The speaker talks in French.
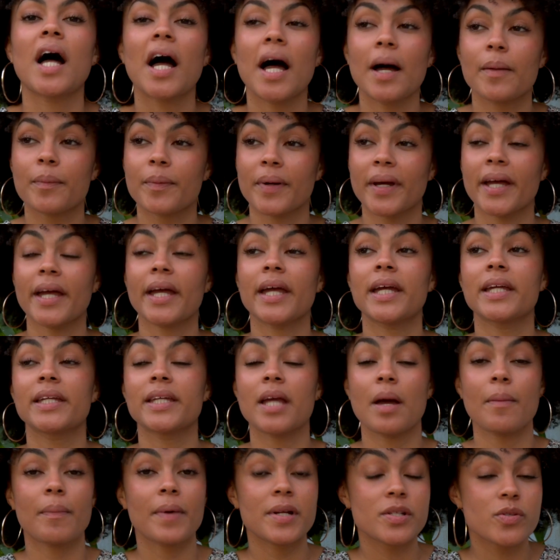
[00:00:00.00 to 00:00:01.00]
Après,
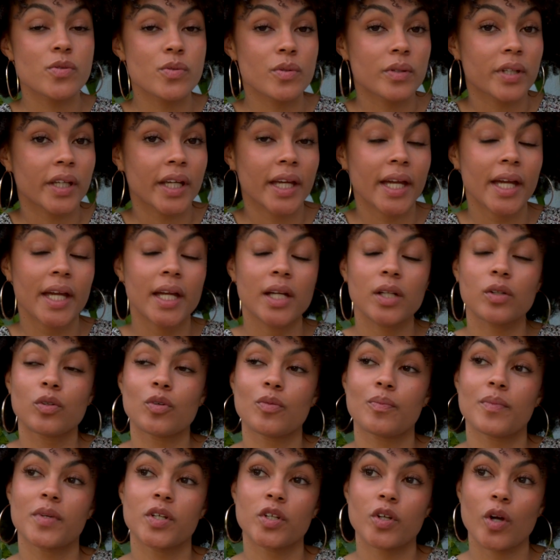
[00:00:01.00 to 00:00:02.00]
il n'y a pas de secret,
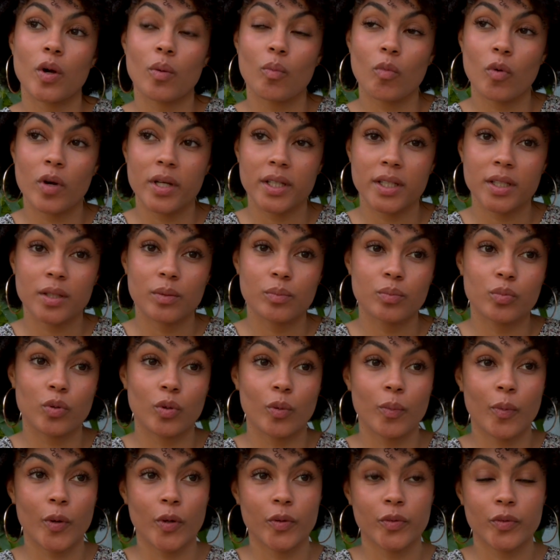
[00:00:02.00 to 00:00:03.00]
le meilleur moyen
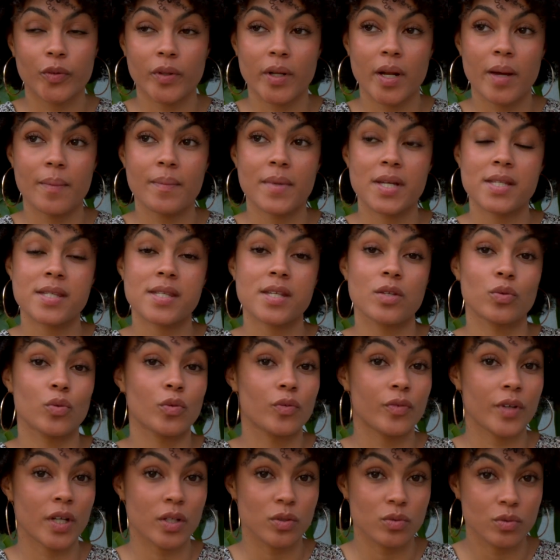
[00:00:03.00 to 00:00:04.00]
pour prendre de la masse, c'est
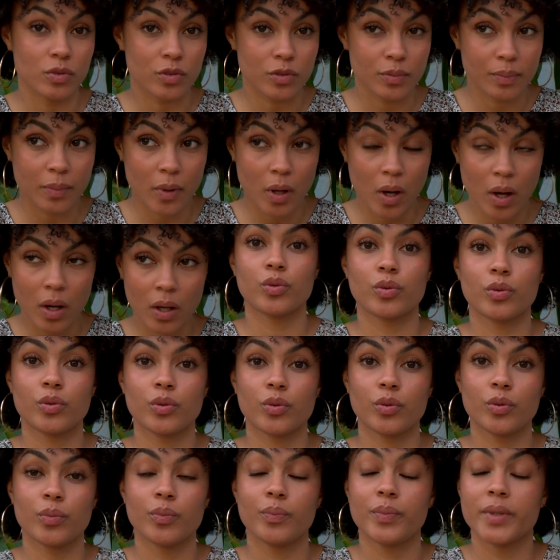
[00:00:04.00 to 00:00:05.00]
de faire du sport,
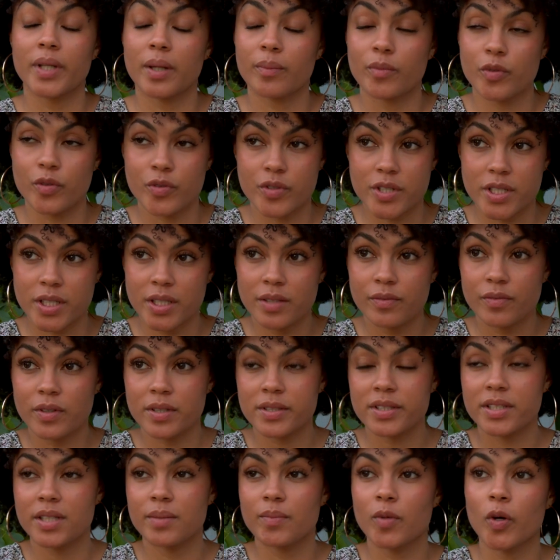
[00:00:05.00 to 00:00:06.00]
de bien manger
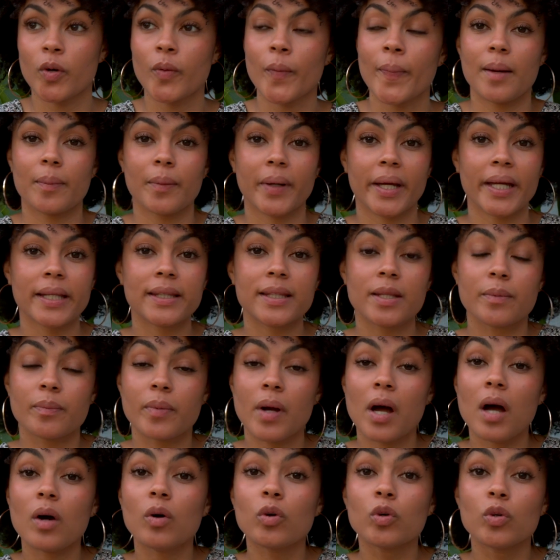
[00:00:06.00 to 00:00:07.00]
forcément. Après, t'es
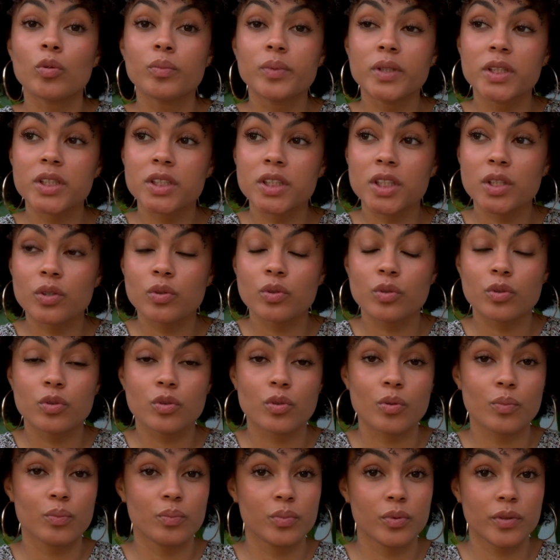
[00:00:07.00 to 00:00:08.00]
pas obligé de
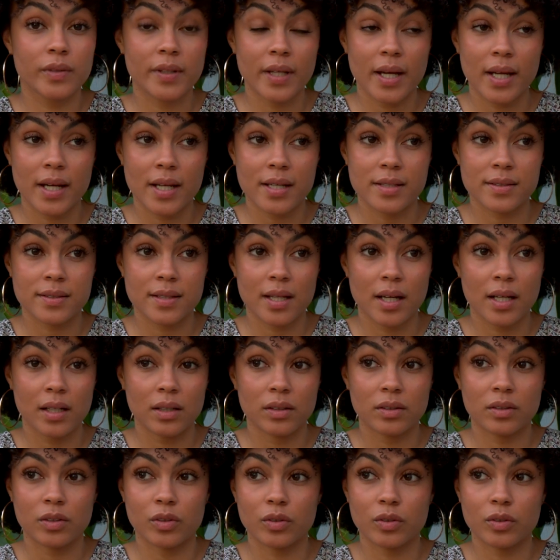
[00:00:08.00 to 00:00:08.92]
te buter à la salle.